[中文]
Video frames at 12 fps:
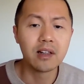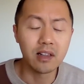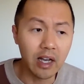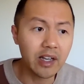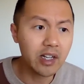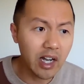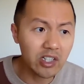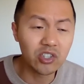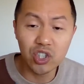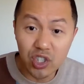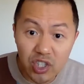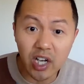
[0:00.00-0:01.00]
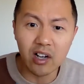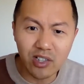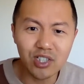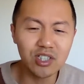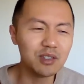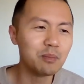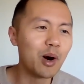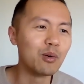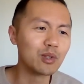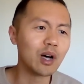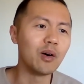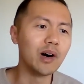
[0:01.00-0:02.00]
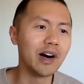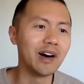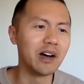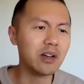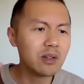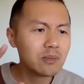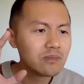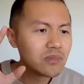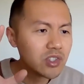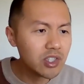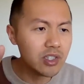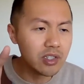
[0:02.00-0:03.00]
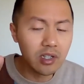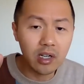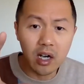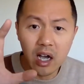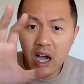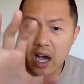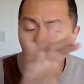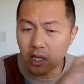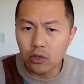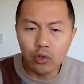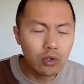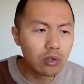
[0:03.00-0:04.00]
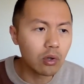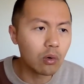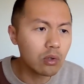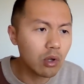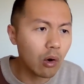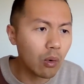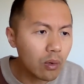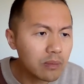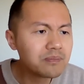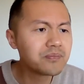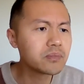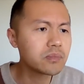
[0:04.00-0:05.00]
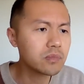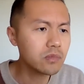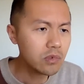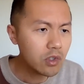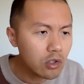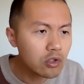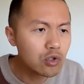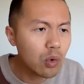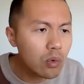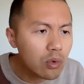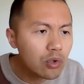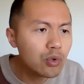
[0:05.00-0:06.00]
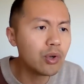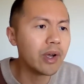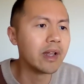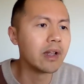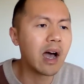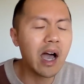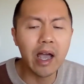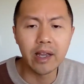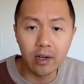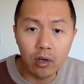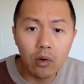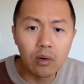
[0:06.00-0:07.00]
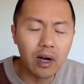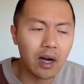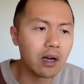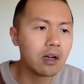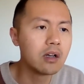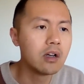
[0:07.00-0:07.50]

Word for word: 来看详细报道啊，继这个海运龙头中远海控啊